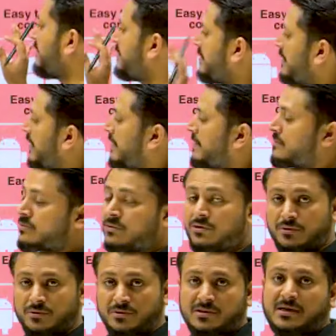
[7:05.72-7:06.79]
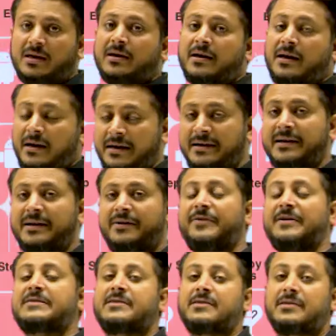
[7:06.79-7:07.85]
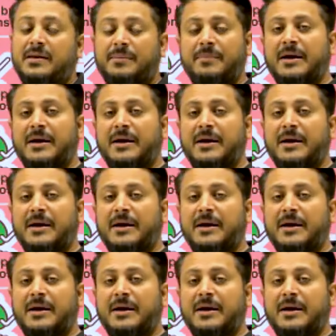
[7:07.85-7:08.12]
ईजी है इसको यूज करना इंटरफेस इतना